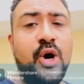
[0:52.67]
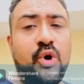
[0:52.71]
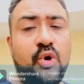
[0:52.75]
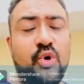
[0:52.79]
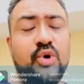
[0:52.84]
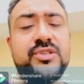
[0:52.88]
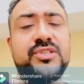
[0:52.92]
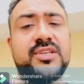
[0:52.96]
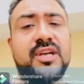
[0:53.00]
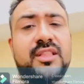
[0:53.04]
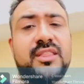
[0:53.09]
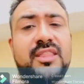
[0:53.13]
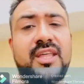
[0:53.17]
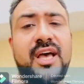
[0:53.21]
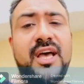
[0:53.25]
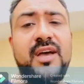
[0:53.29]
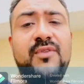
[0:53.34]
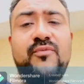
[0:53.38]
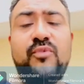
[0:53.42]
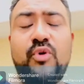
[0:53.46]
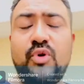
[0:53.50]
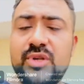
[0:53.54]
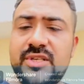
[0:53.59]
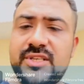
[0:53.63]
हो सकता है
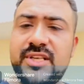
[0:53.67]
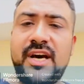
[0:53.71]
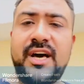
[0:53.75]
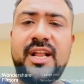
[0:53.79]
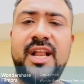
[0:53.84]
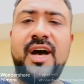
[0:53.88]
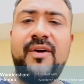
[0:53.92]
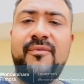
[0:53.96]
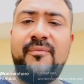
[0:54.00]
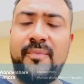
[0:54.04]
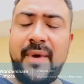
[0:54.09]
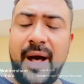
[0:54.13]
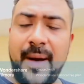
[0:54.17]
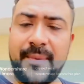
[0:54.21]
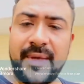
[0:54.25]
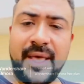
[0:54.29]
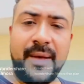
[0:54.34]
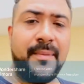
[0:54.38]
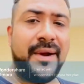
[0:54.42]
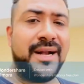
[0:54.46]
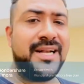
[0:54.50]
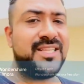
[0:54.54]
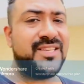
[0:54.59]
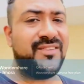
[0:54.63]
वो सारा आपके
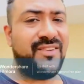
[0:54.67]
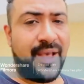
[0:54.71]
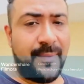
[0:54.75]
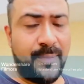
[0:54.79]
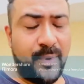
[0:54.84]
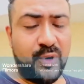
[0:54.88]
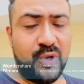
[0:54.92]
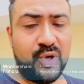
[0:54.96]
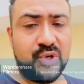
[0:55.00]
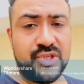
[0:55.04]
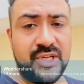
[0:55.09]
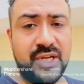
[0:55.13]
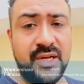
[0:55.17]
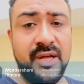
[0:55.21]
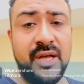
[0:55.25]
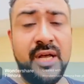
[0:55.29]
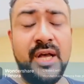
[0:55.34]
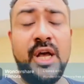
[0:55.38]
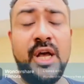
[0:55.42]
माइंड से वाइप आउट हो जाए